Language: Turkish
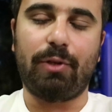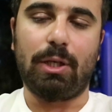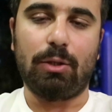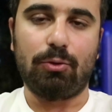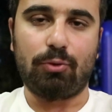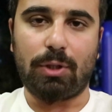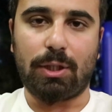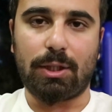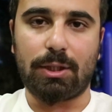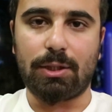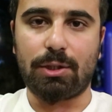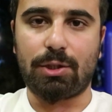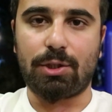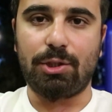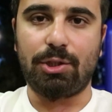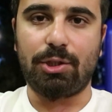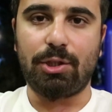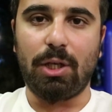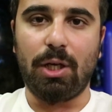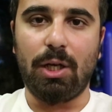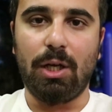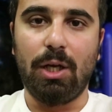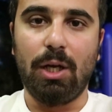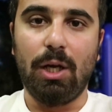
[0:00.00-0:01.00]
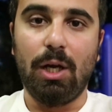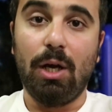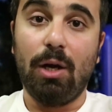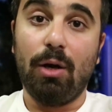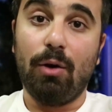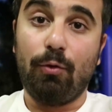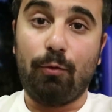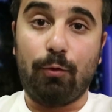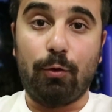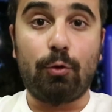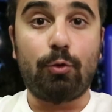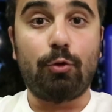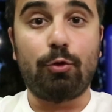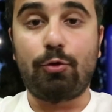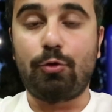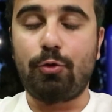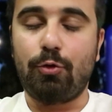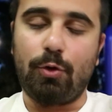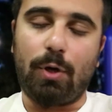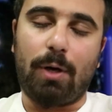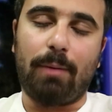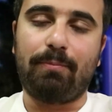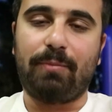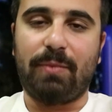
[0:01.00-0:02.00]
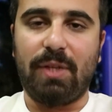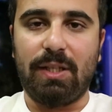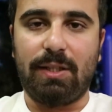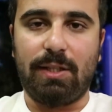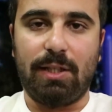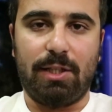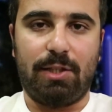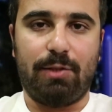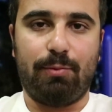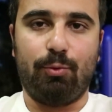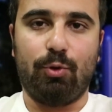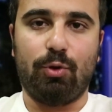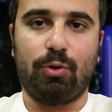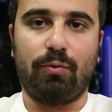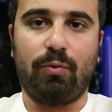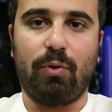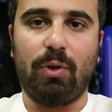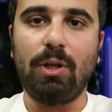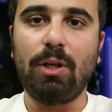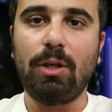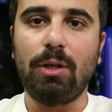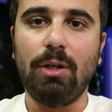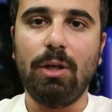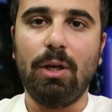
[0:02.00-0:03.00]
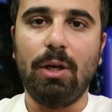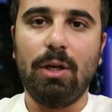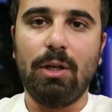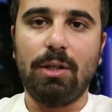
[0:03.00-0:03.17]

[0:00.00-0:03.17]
veya uzaklaşınca fokusu update etmiyordu falan.